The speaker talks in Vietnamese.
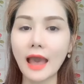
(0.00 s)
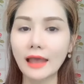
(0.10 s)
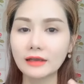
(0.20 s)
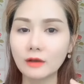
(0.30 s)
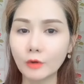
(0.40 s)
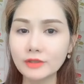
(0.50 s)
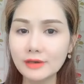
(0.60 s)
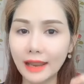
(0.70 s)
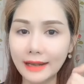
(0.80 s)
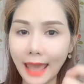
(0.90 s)
à, gọi như
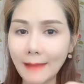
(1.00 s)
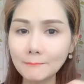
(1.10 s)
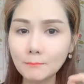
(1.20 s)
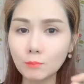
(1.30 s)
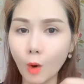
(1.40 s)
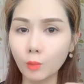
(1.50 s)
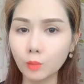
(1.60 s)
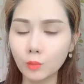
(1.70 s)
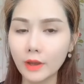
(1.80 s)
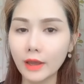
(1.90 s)
là nám
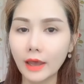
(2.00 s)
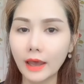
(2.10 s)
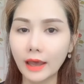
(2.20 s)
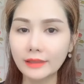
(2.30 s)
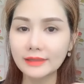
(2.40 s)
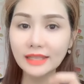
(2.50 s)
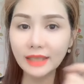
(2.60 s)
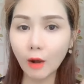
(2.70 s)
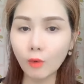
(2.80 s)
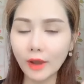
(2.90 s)
mụn à, da
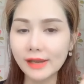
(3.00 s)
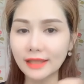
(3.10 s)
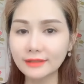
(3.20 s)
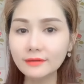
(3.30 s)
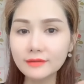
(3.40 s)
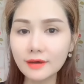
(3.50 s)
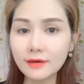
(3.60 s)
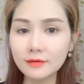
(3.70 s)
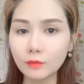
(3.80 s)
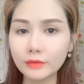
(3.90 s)
dầu hay là chất
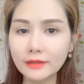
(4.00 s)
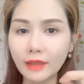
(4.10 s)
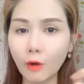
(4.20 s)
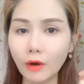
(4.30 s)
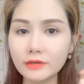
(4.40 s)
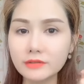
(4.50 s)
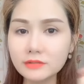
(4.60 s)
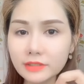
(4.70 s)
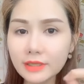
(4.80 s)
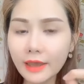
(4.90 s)
dơ của chất dầu ở
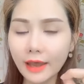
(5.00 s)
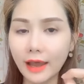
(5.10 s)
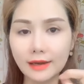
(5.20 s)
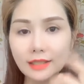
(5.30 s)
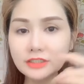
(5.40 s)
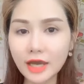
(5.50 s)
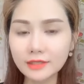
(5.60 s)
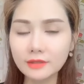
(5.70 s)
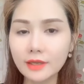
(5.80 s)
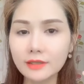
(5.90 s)
dưới à, lên
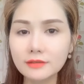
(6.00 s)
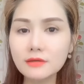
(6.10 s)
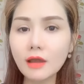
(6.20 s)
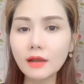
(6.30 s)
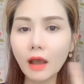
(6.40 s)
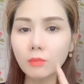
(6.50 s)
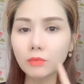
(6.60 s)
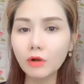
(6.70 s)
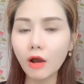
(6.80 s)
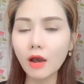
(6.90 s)
trên chứ nó
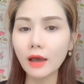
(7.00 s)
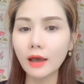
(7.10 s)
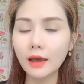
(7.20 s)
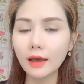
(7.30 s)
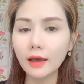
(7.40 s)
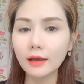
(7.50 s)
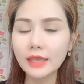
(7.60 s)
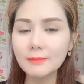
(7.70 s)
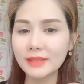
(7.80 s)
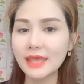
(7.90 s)
không có à,
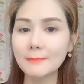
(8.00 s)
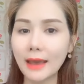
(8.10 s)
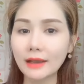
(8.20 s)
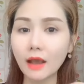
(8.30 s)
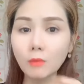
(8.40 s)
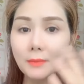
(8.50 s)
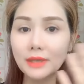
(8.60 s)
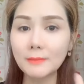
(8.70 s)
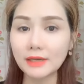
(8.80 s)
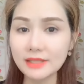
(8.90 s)
khi mà da bạn không có
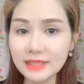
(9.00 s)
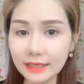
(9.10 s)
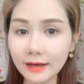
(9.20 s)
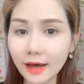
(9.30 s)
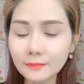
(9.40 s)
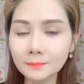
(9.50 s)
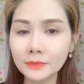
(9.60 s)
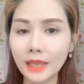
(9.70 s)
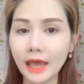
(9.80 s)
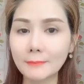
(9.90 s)
bị bệnh lý gì hết
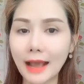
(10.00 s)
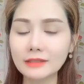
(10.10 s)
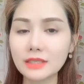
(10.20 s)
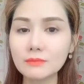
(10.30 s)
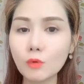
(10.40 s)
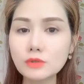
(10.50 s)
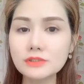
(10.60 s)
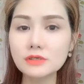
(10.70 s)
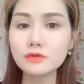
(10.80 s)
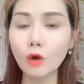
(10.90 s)
à, bạn chỉ muốn
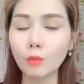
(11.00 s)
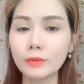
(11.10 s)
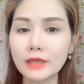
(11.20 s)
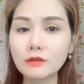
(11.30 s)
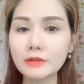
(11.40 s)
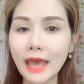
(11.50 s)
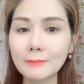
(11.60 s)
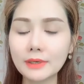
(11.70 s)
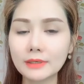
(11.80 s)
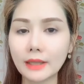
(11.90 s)
sử dụng để cho da
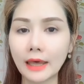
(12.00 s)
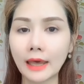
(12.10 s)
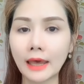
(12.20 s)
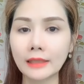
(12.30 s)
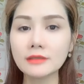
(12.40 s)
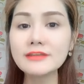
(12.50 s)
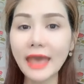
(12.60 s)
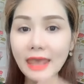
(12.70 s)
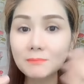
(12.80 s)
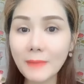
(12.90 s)
mình à, như
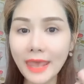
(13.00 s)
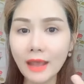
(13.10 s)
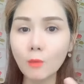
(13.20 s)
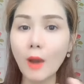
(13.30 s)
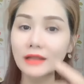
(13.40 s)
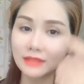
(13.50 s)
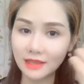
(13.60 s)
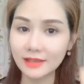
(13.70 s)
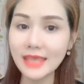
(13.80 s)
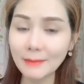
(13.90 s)
da em bé hoàn
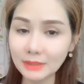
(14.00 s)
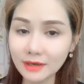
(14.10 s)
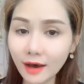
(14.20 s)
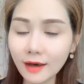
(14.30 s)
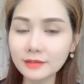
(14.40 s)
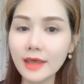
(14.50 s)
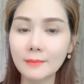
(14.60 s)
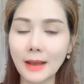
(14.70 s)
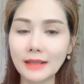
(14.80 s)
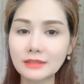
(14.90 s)
thiện cái da mình hơn
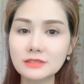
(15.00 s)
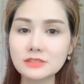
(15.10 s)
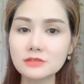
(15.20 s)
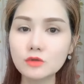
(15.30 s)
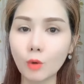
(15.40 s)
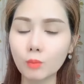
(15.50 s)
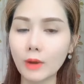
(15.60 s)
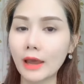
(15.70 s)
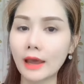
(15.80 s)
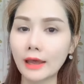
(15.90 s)
bạn chỉ sử dụng
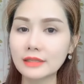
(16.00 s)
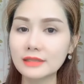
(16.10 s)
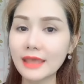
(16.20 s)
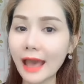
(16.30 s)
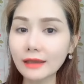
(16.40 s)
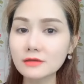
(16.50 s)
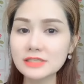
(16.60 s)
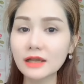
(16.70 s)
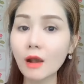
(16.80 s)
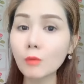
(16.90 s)
à, thì da nó
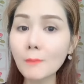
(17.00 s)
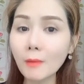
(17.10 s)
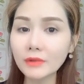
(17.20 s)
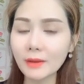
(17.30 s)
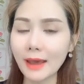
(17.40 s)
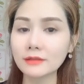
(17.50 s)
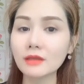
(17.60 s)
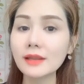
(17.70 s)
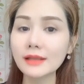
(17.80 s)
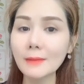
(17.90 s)
sẽ không có bông nha các bạn
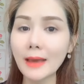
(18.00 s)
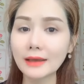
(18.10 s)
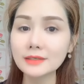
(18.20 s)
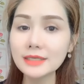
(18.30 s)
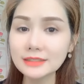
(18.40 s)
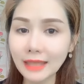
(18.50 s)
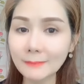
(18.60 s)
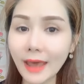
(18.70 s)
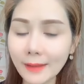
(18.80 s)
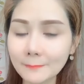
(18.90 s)
cho nên các bạn cứ yên
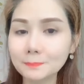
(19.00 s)
tâm ha